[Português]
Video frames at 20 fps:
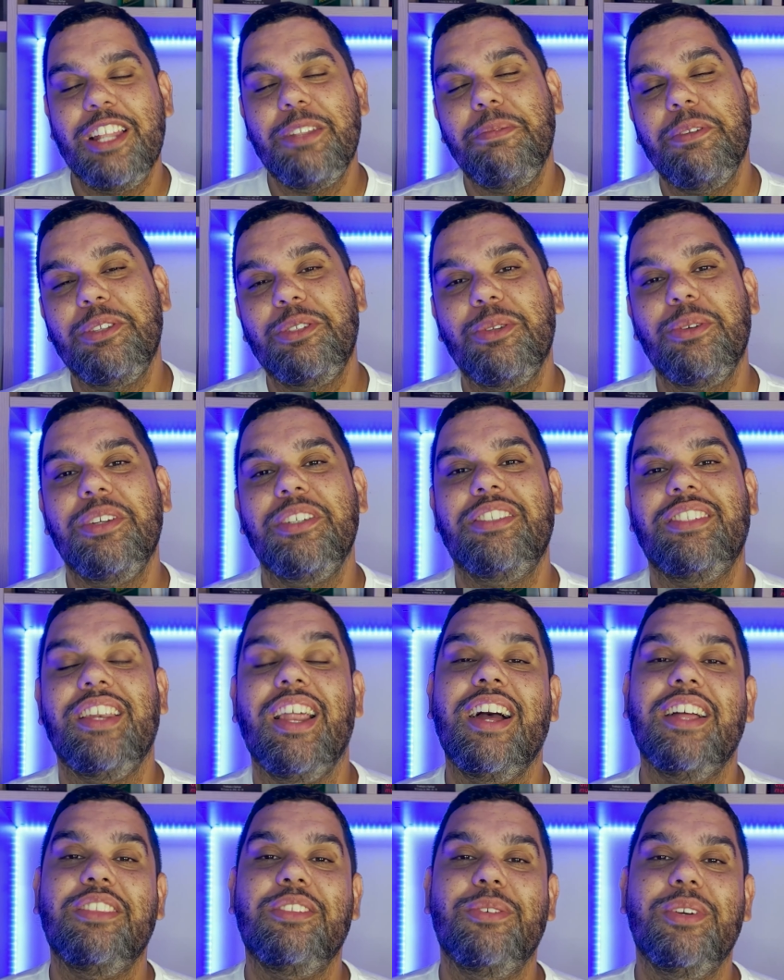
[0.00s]
As pessoas
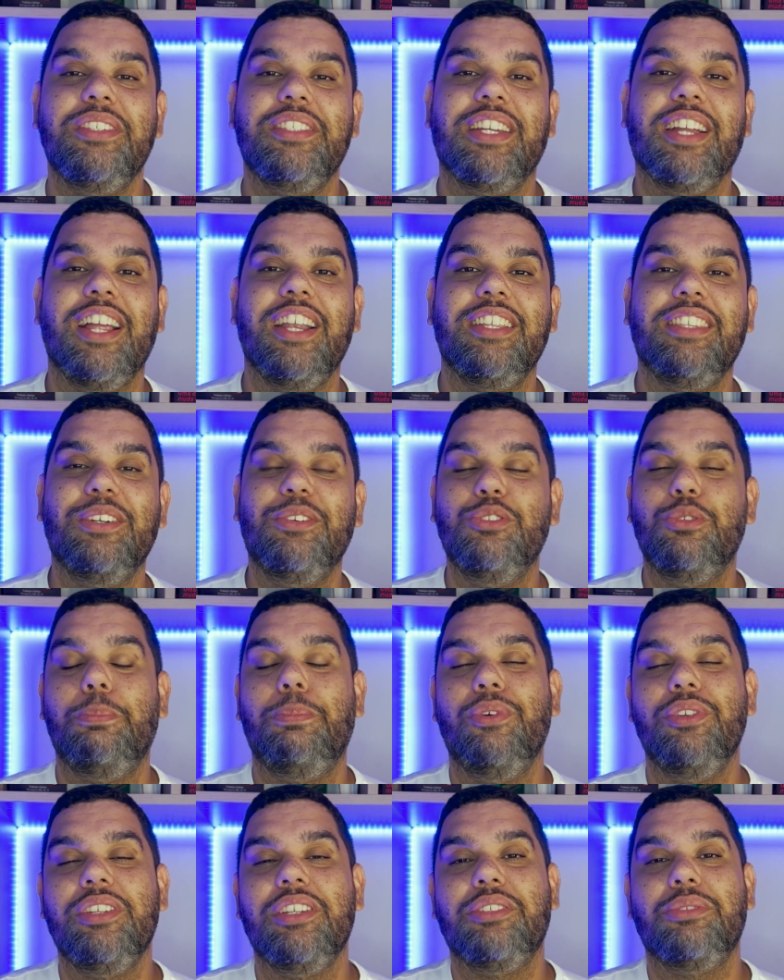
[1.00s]
tratam esse cartão do
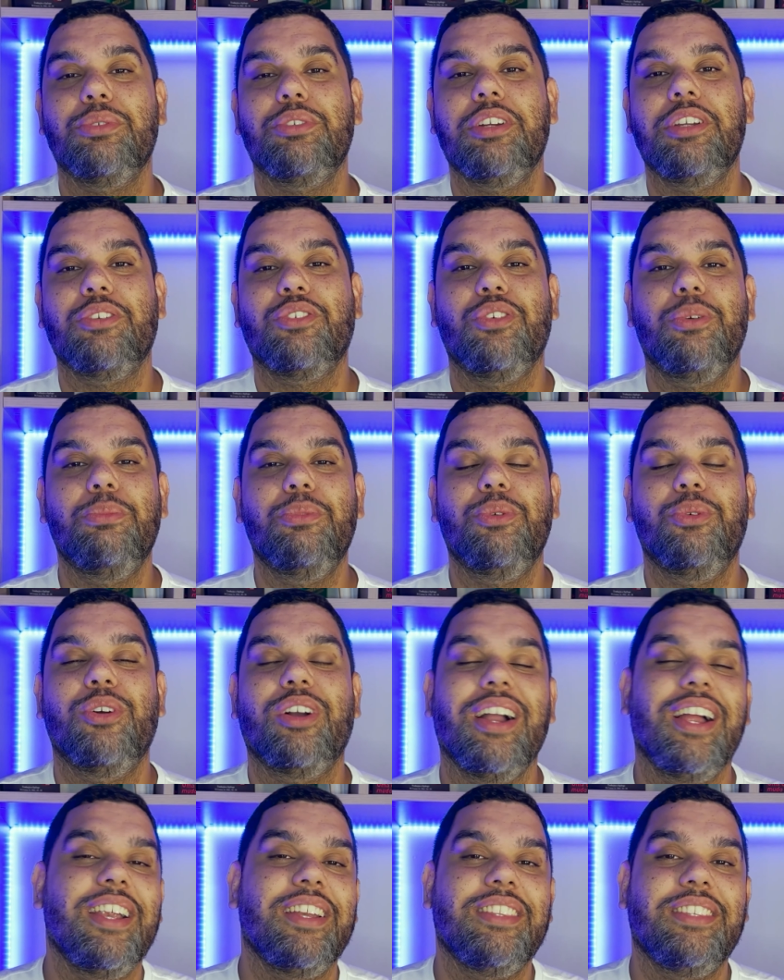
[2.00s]
Pão de Açúcar como o
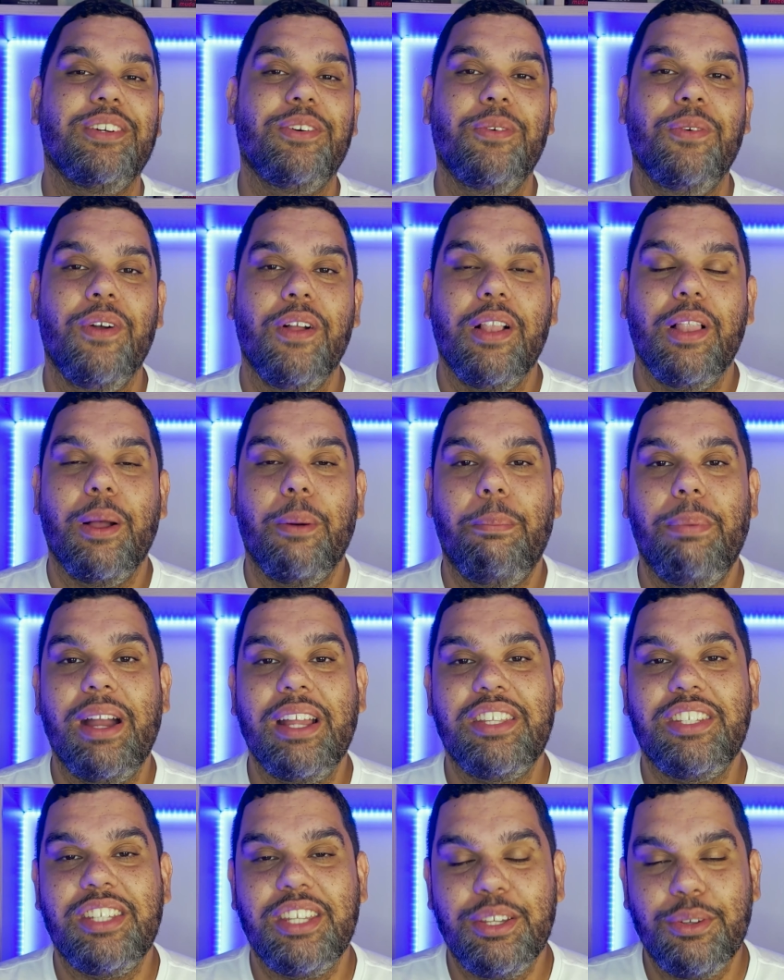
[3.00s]
cartão
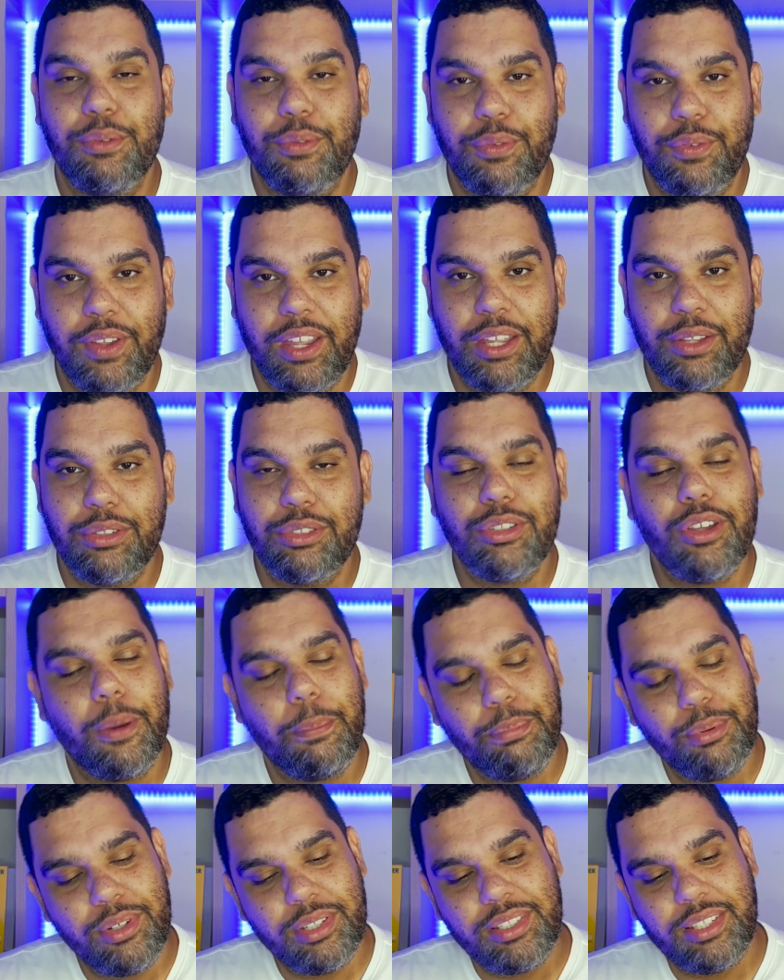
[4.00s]
patinho feio só
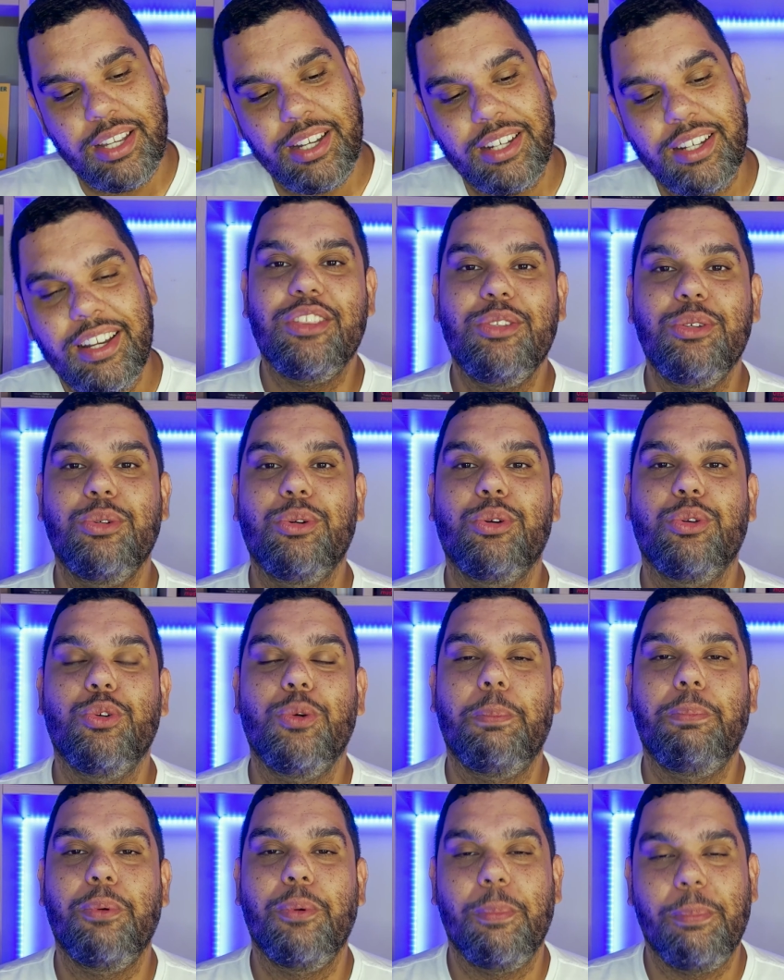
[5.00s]
por ser do
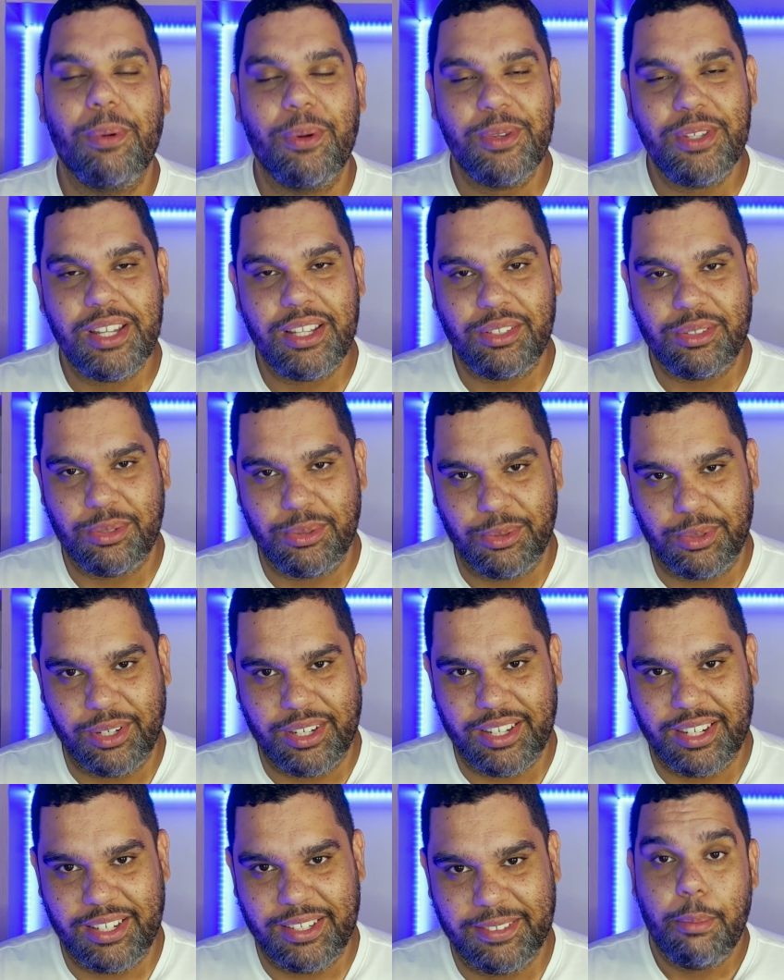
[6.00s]
grupo Pão de
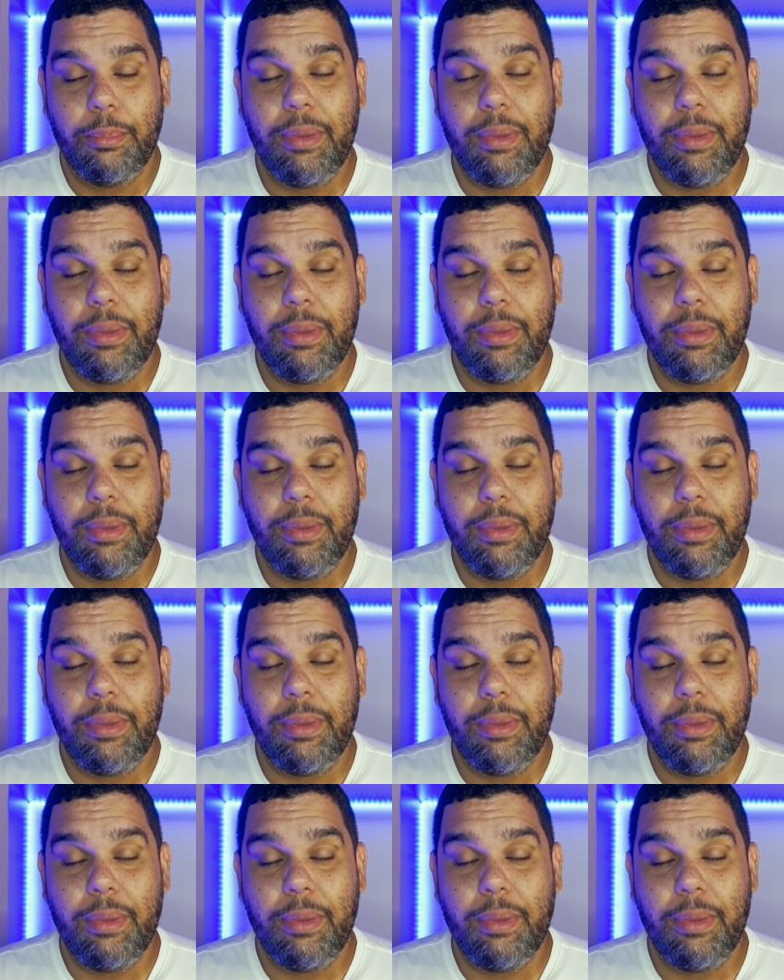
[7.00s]
Açúcar.